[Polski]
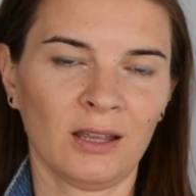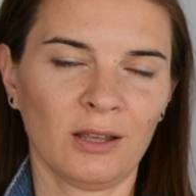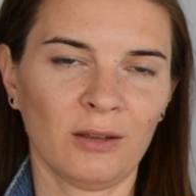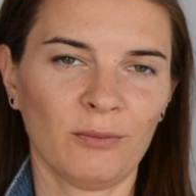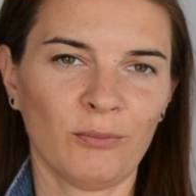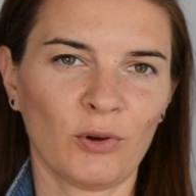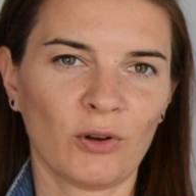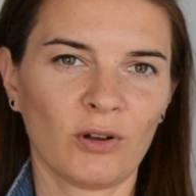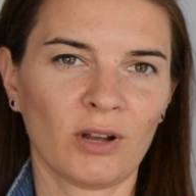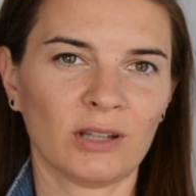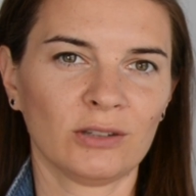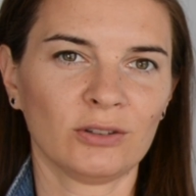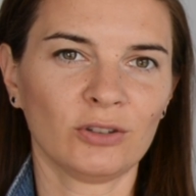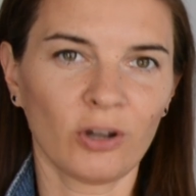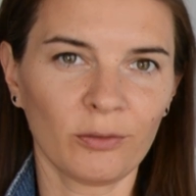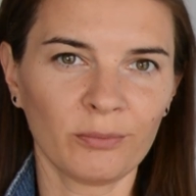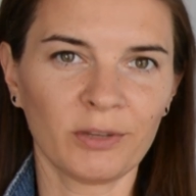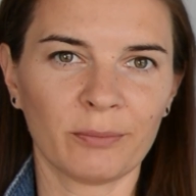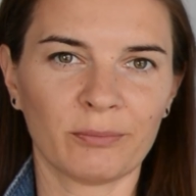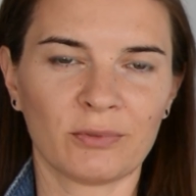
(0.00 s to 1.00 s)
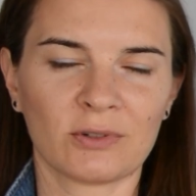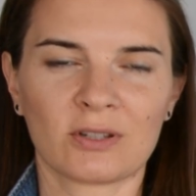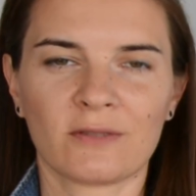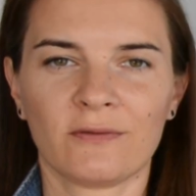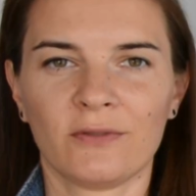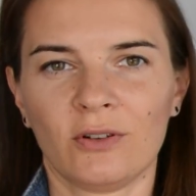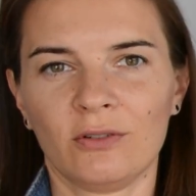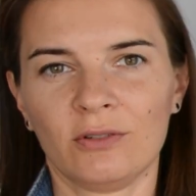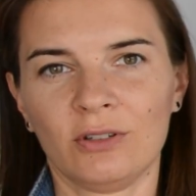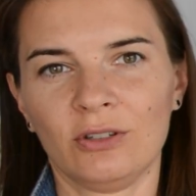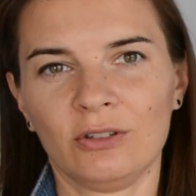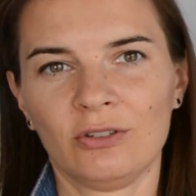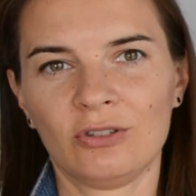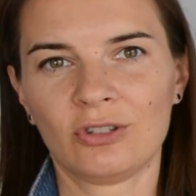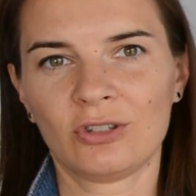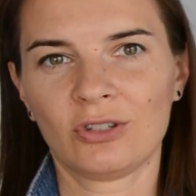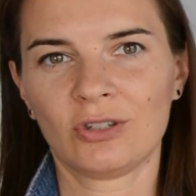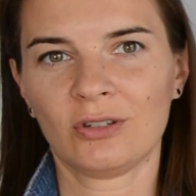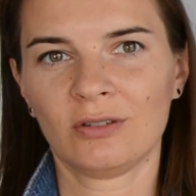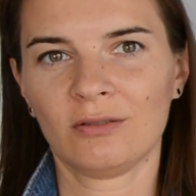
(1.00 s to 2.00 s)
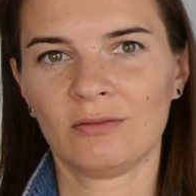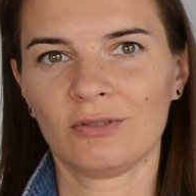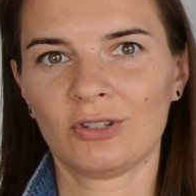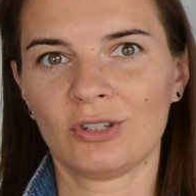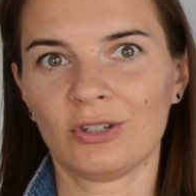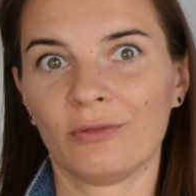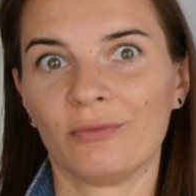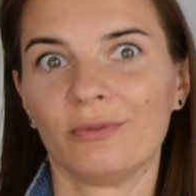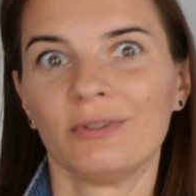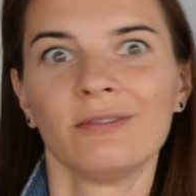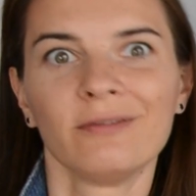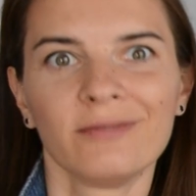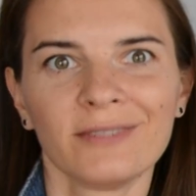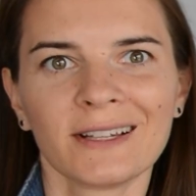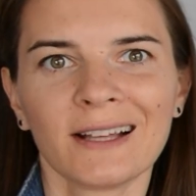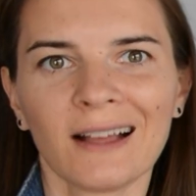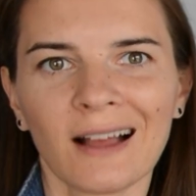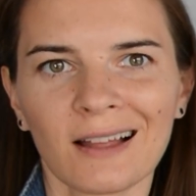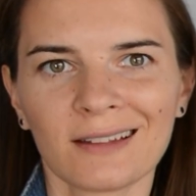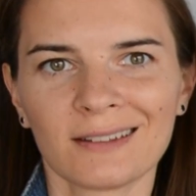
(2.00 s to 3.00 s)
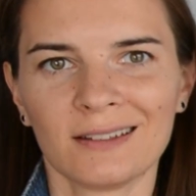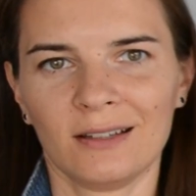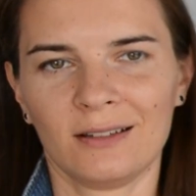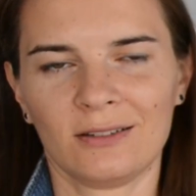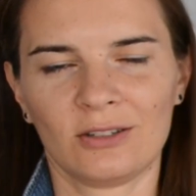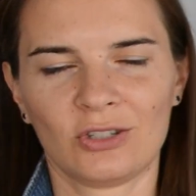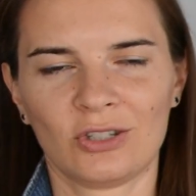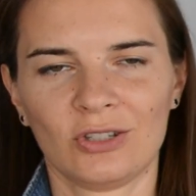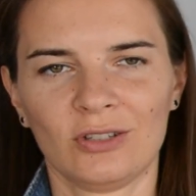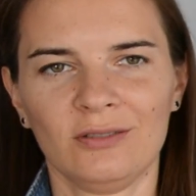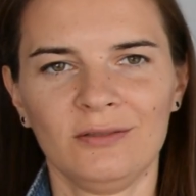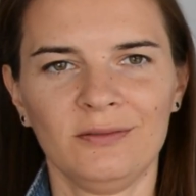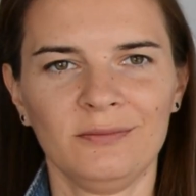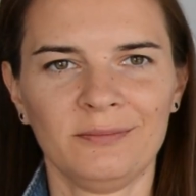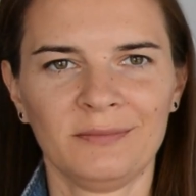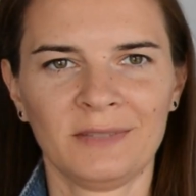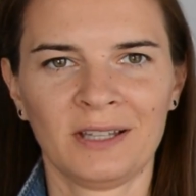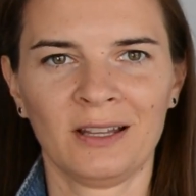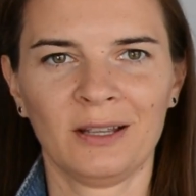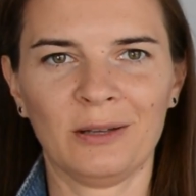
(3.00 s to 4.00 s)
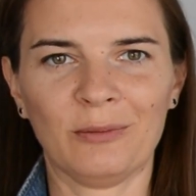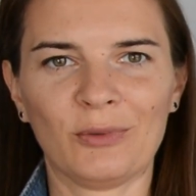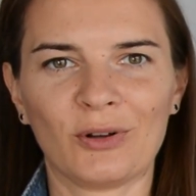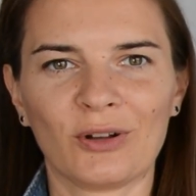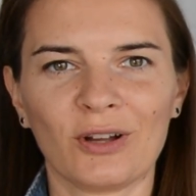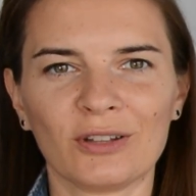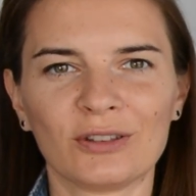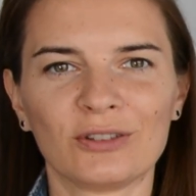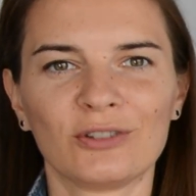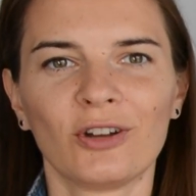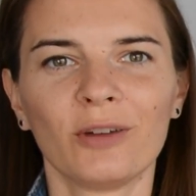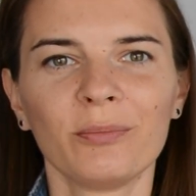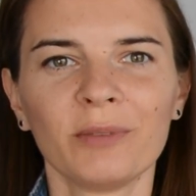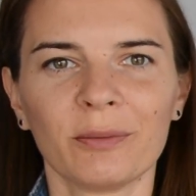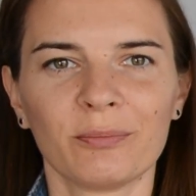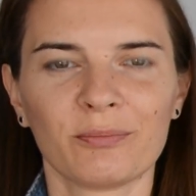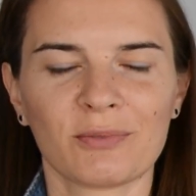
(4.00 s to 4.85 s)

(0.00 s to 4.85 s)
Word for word: Mogę Tobie pozwolić się wygadać. Mogę Tobie